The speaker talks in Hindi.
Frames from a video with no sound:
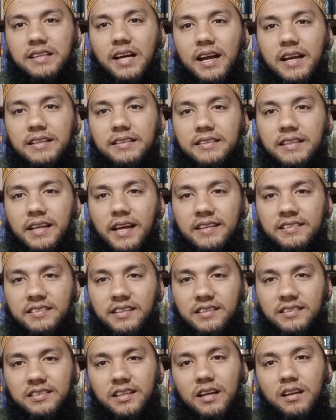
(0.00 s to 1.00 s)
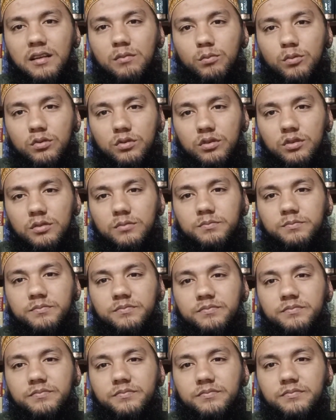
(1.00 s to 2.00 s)
हिदायत दे ऐसे जालमुक
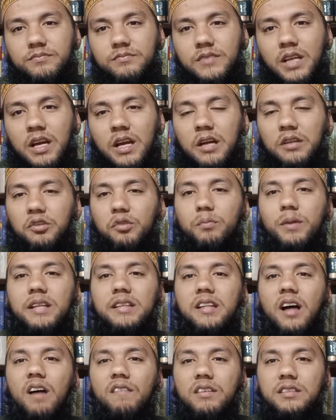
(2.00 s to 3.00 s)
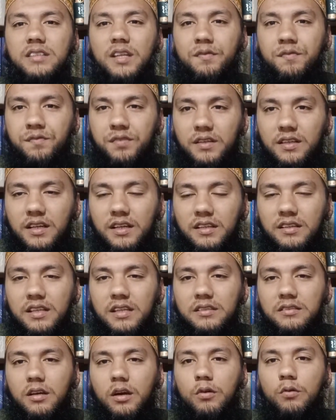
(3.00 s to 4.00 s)
तो मैं दावत फ़िक्र
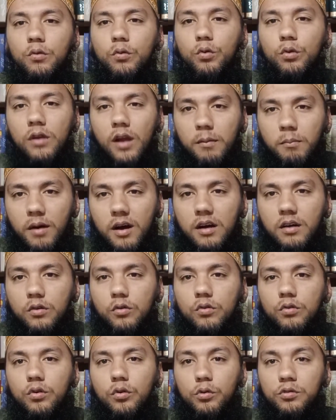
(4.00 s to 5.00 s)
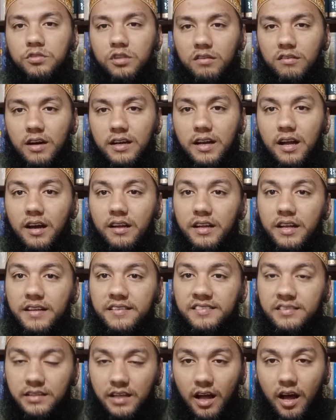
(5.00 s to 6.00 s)
देता हूँ उलमा को नौजवान
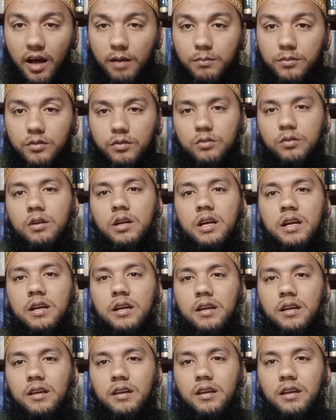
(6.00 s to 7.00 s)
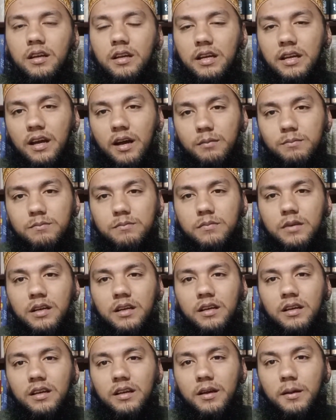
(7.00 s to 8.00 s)
इस्लाम को कि हम
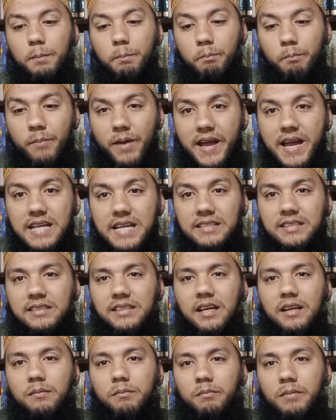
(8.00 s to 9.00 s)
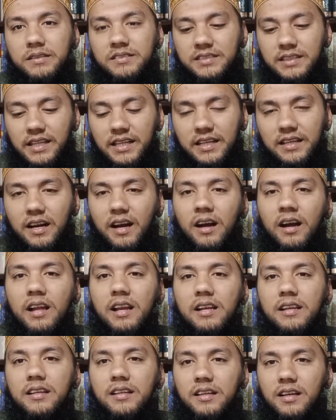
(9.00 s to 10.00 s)
बैठकर मसले का
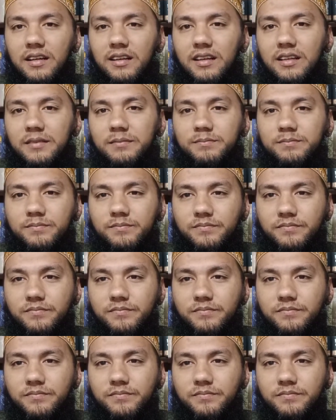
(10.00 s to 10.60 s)
हल निकालें